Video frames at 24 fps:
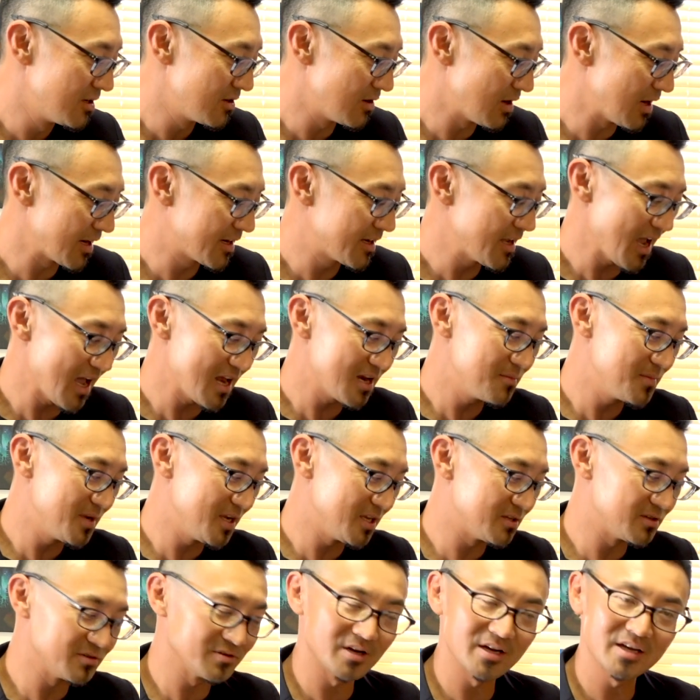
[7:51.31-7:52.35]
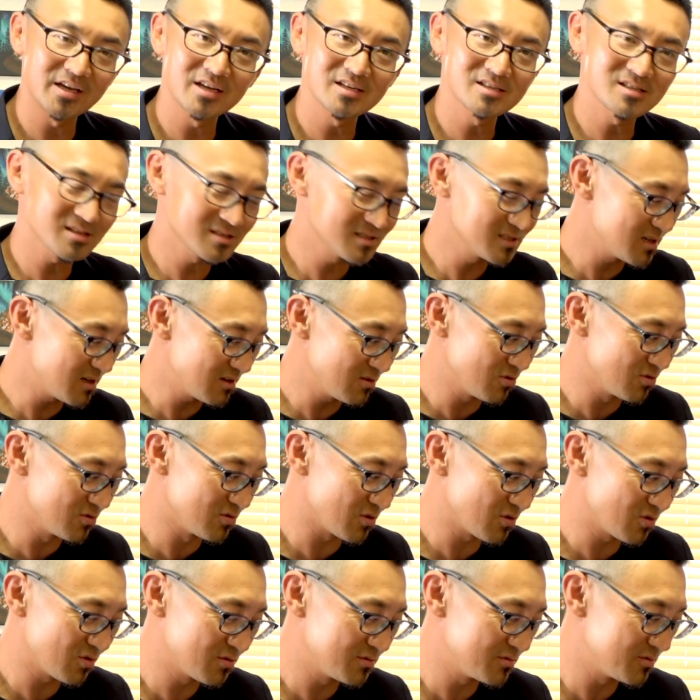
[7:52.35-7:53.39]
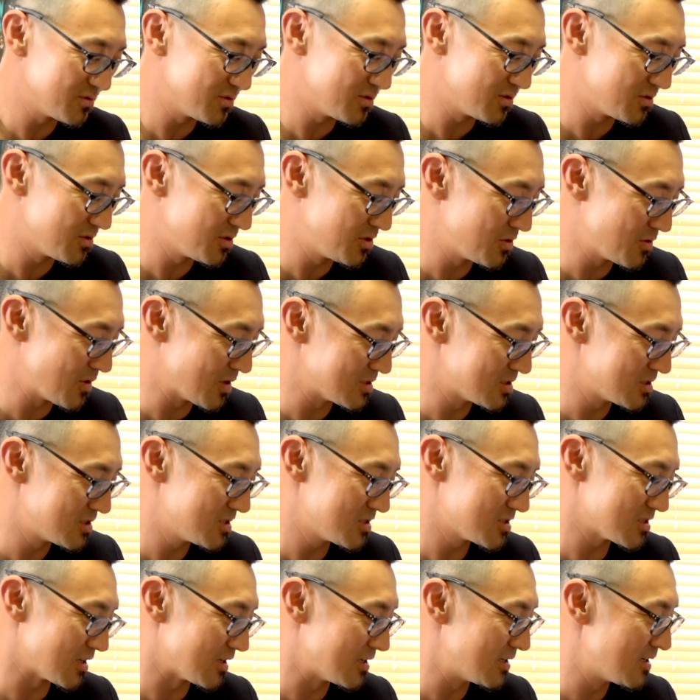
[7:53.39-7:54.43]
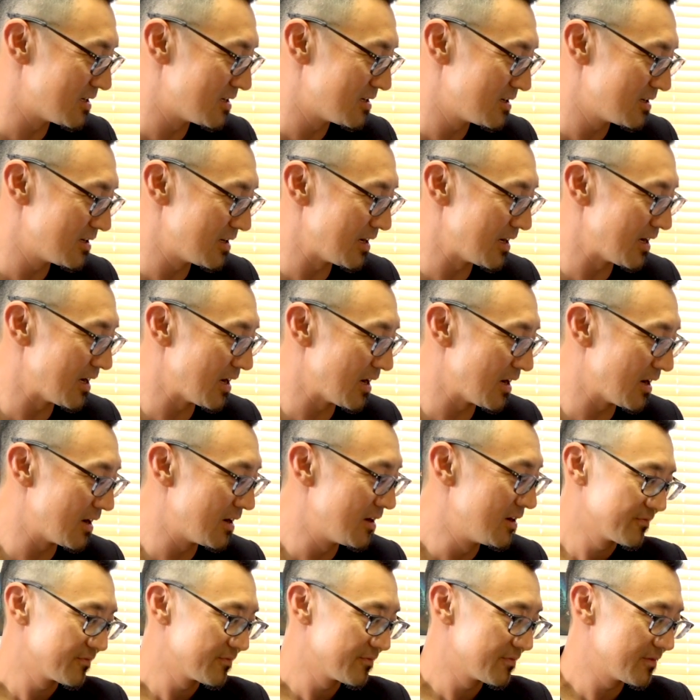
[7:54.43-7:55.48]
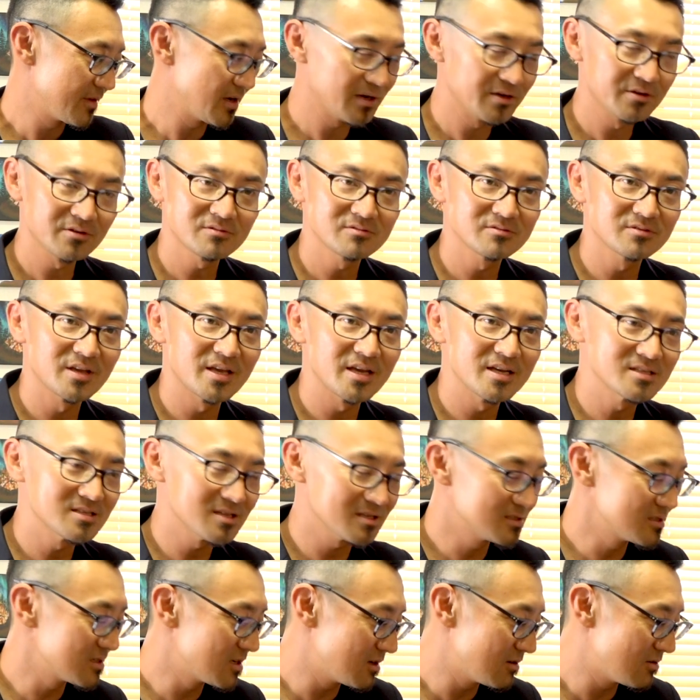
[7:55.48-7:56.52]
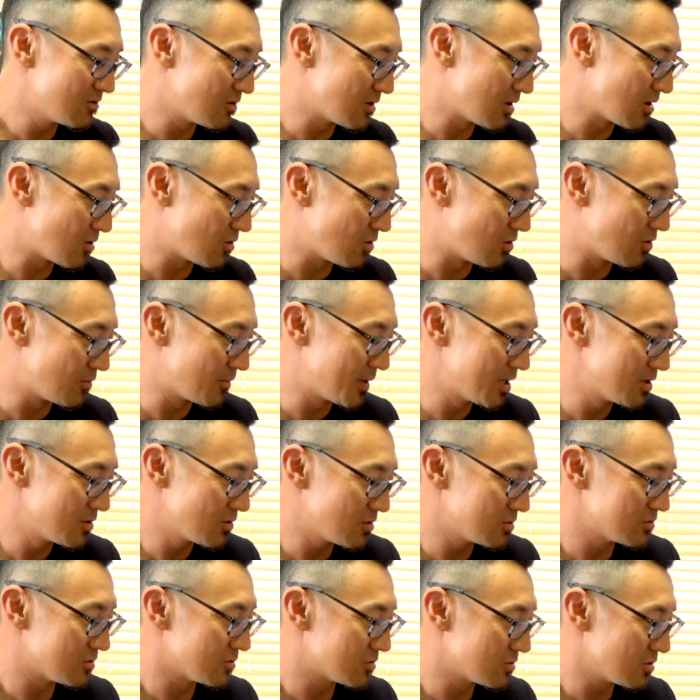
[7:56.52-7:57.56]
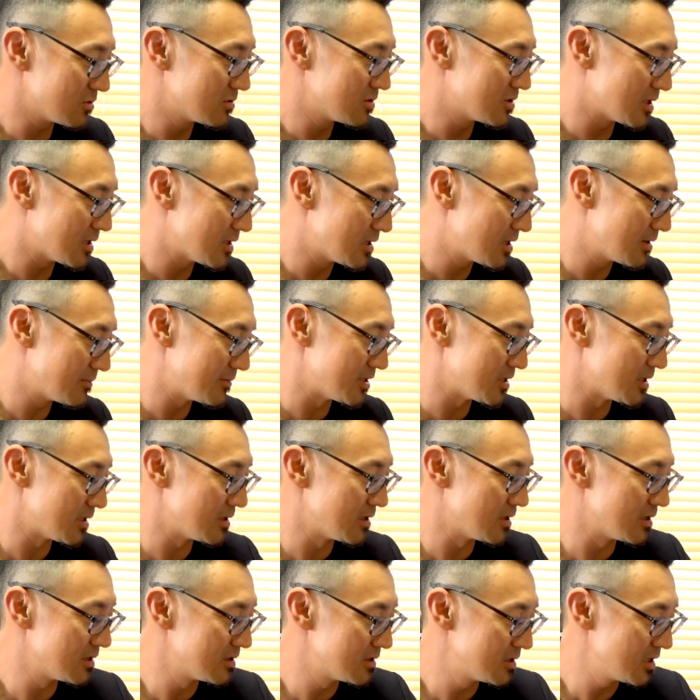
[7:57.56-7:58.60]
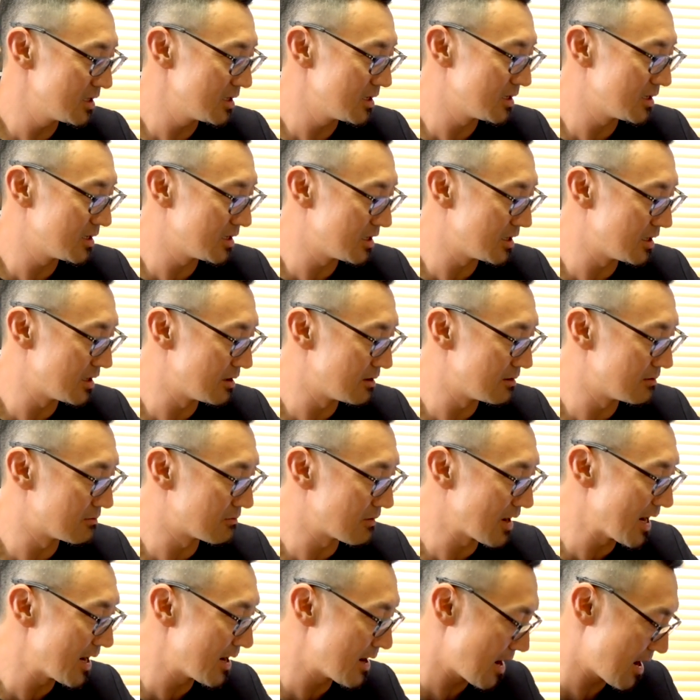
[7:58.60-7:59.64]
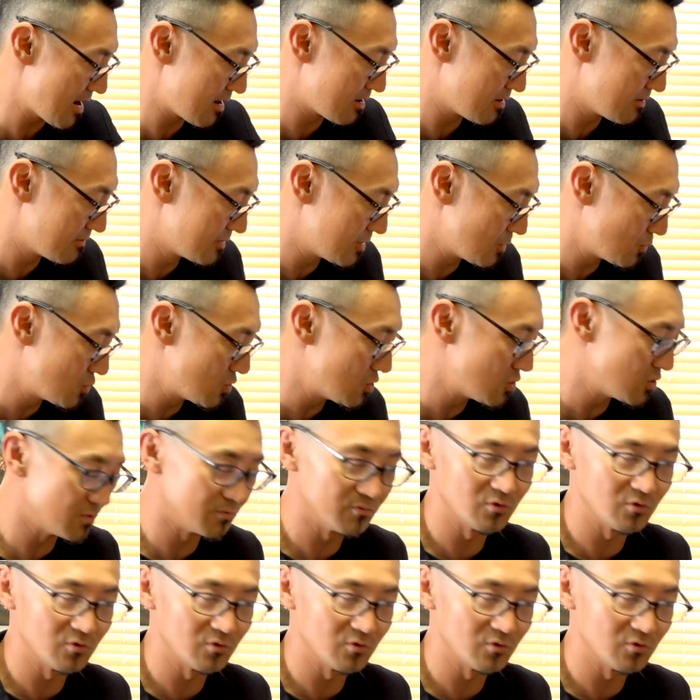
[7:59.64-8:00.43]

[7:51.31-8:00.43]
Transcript: アカデミーっていうのは警察学校のニュアンスですかね、えー、だからよく警察学校がこうお前のことを取ったなみたいなで、えー、right out of the womb